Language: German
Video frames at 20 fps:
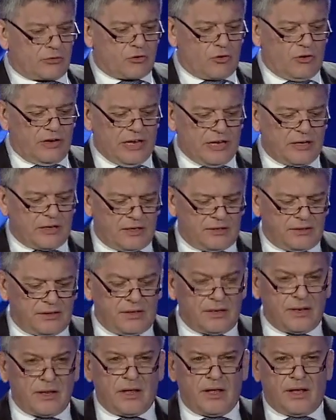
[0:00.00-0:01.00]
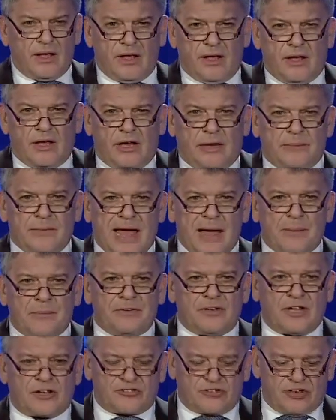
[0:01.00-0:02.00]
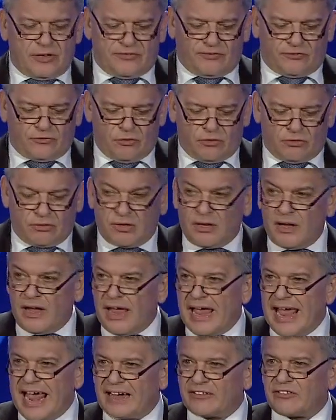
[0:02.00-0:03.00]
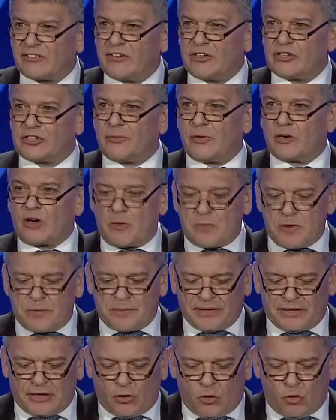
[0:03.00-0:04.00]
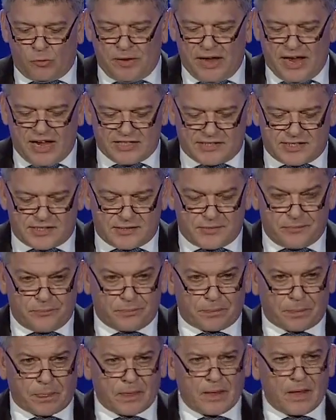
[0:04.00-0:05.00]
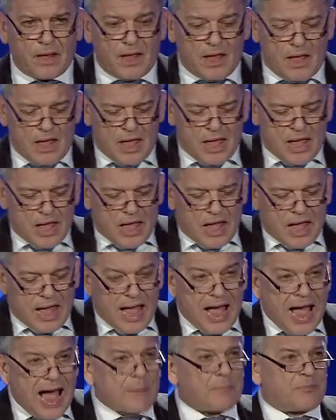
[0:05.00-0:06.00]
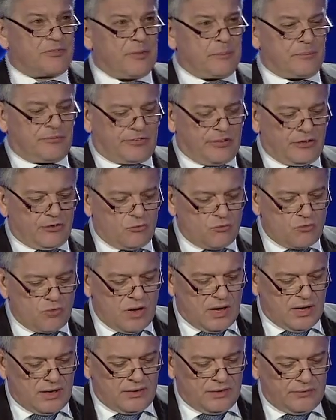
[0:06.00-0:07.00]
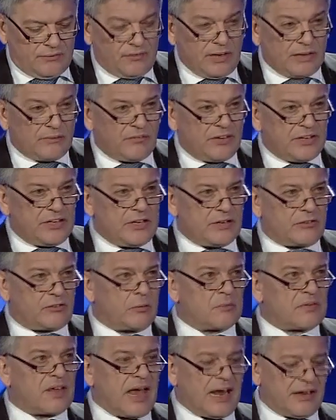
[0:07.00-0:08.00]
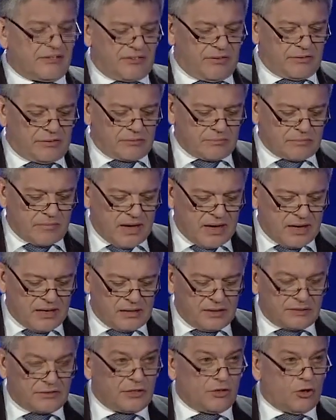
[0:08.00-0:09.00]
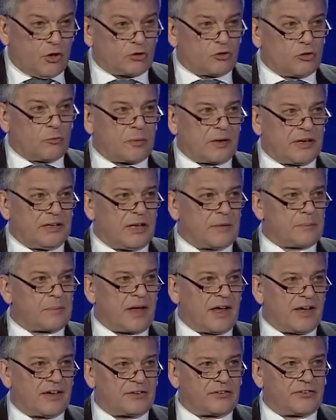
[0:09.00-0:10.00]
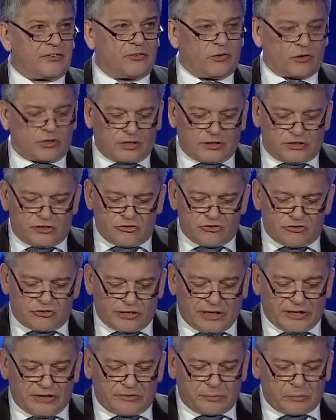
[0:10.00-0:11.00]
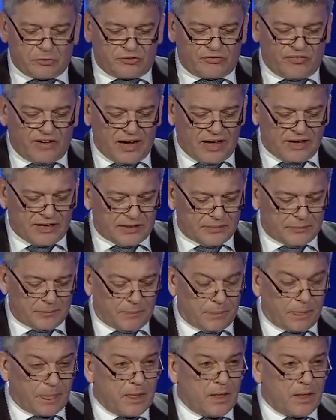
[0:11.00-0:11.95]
und Kollegen, im Namen der Stiftung herzlich willkommen bei der OBS. Ab 17 Uhr werden wir hier zum 13. Mal den Otto Brenner Preis für kritischen Journalismus verleihen.